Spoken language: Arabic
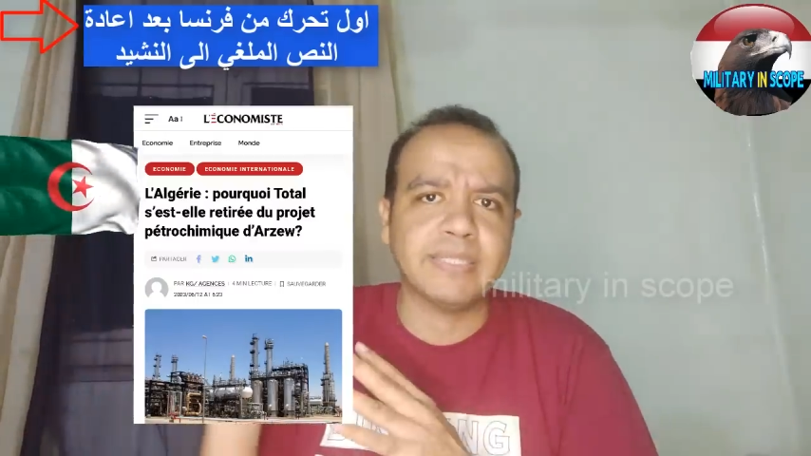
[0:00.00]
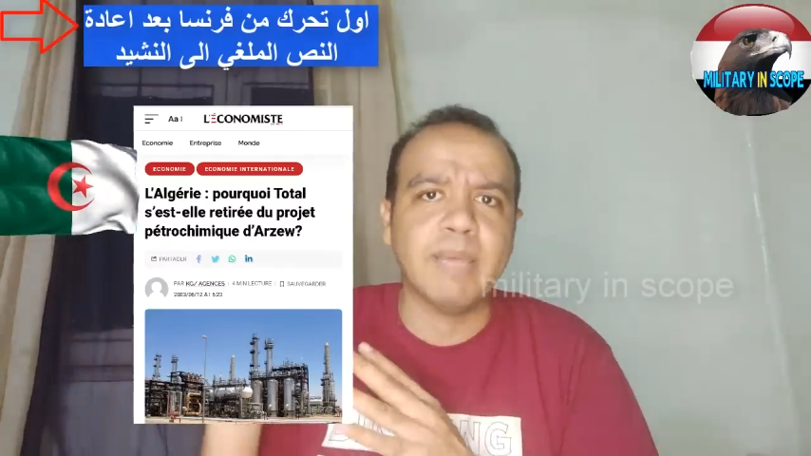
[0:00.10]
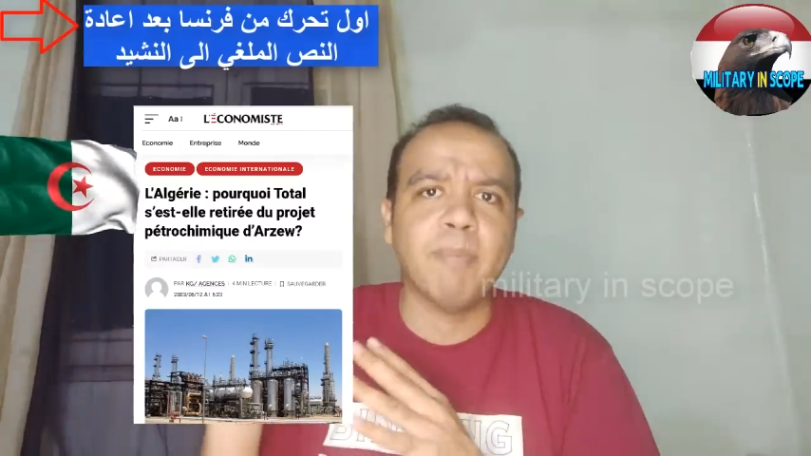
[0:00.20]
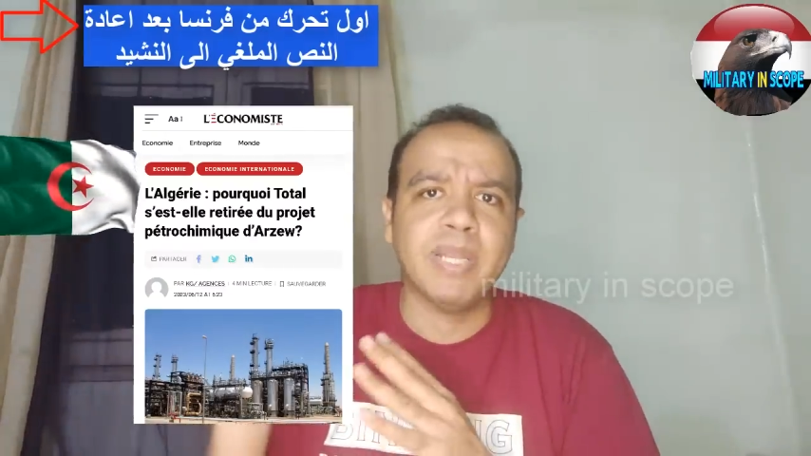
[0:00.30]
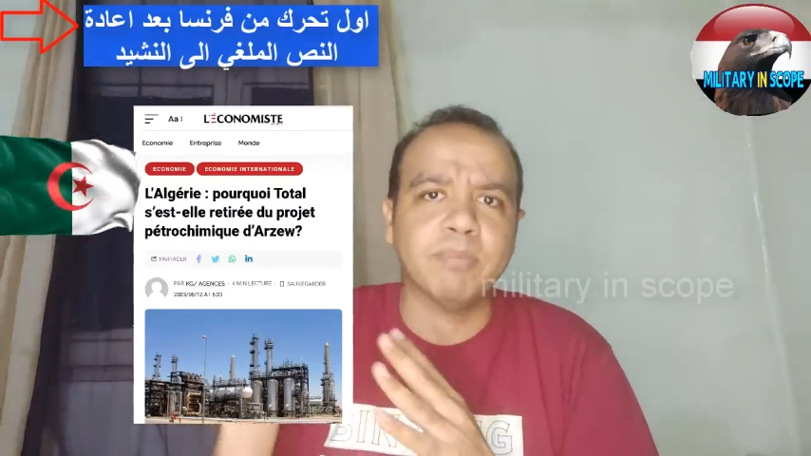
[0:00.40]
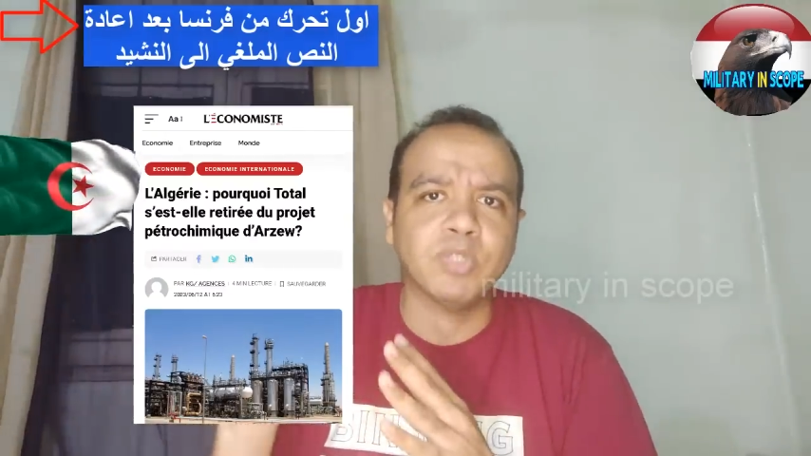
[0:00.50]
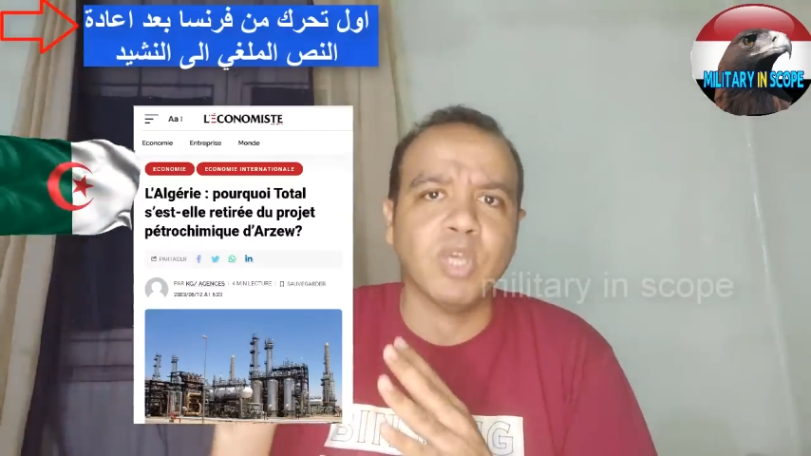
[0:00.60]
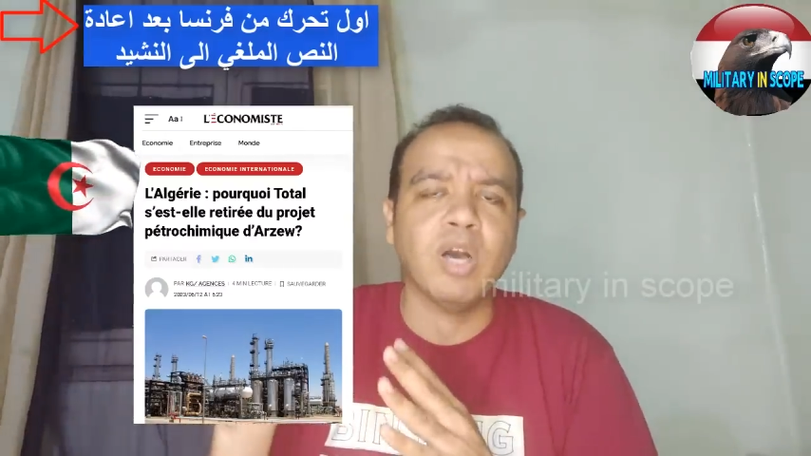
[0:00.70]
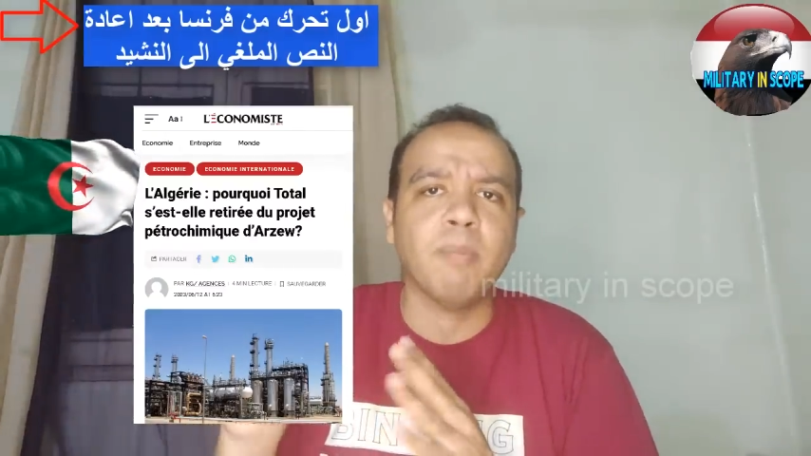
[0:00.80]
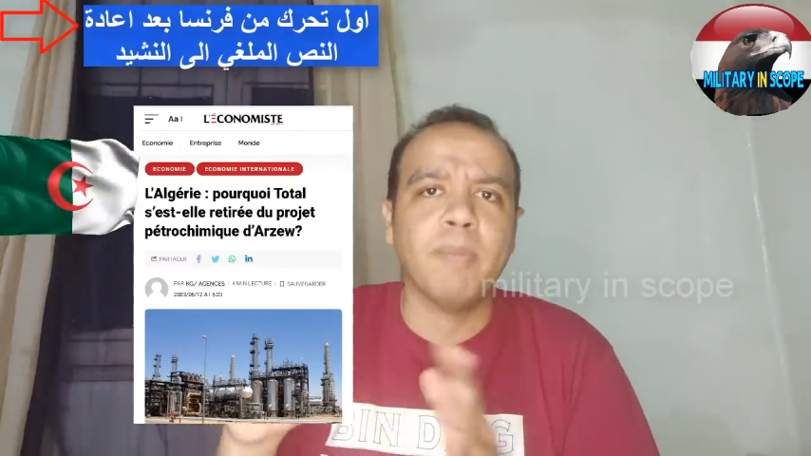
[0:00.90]
تم
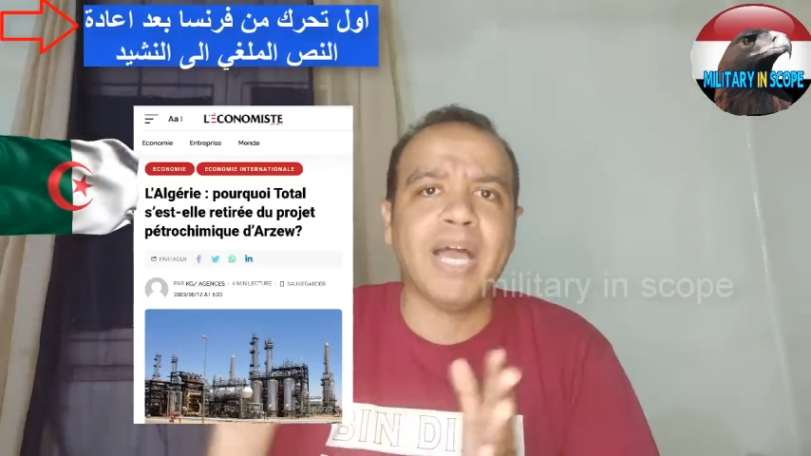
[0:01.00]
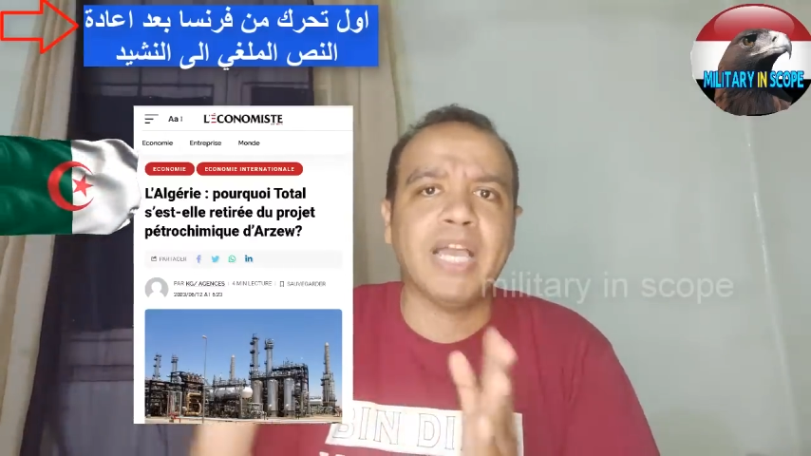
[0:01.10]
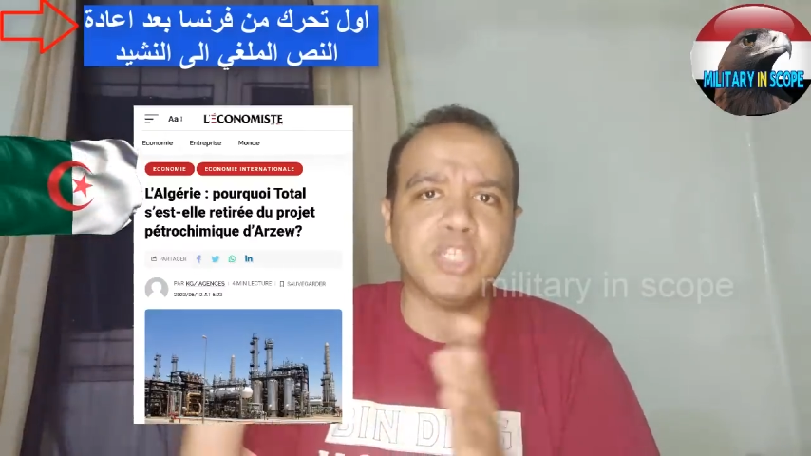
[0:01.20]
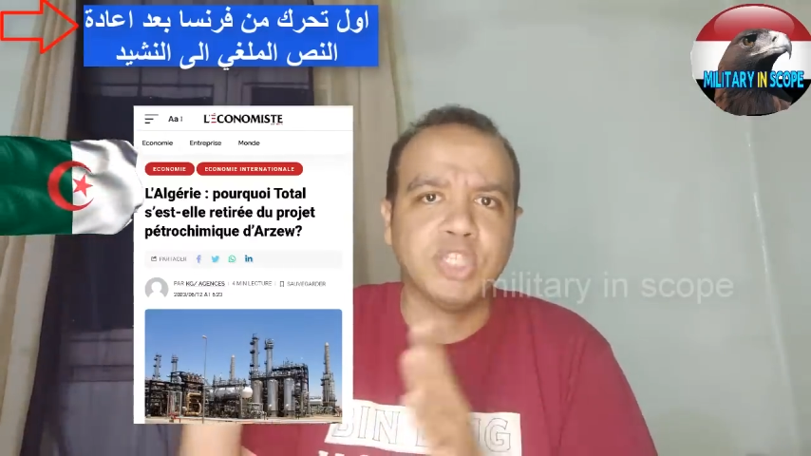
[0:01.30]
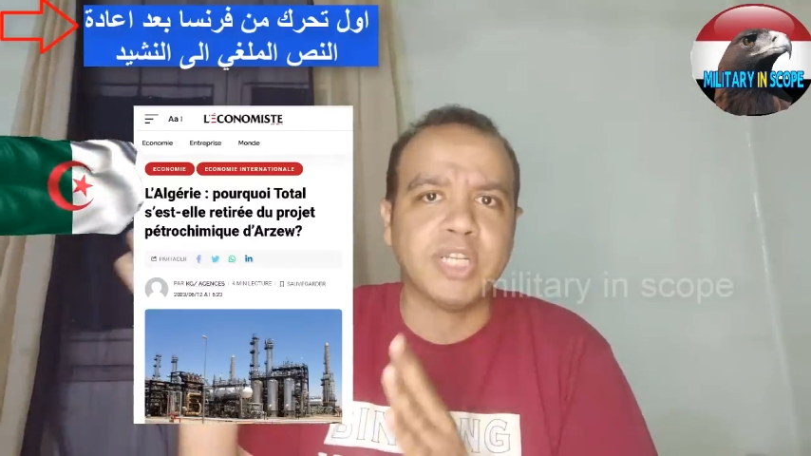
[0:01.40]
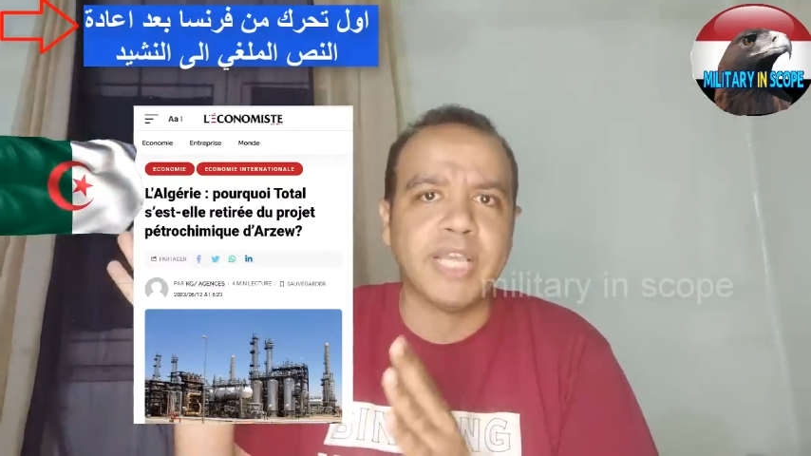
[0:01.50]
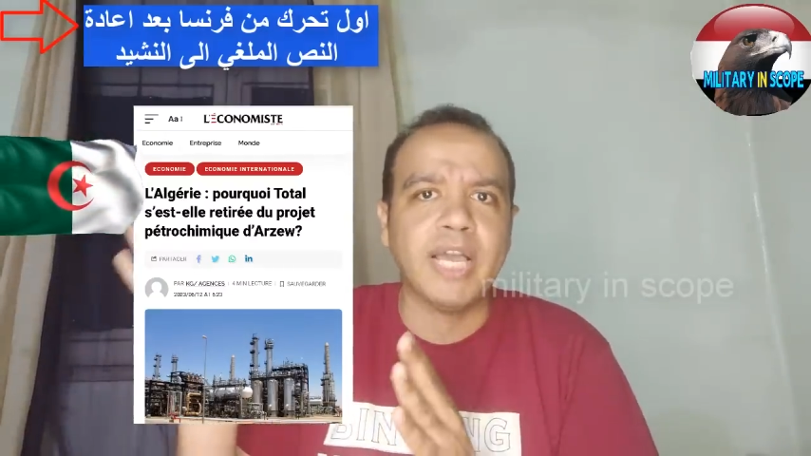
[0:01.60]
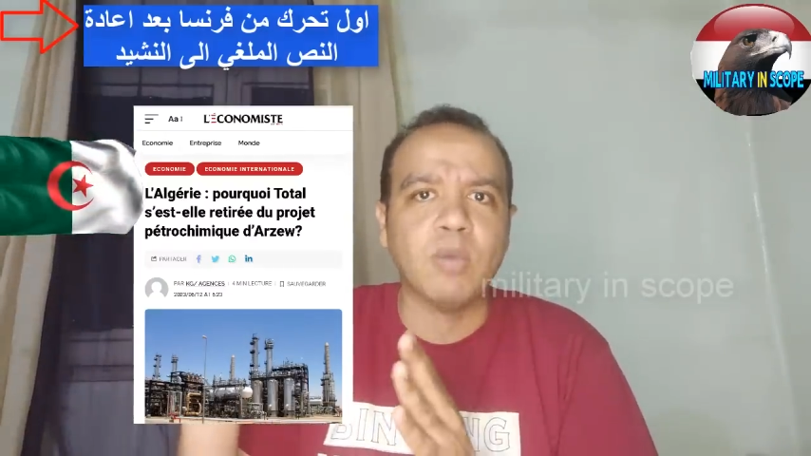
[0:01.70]
الإمضاء مع شركة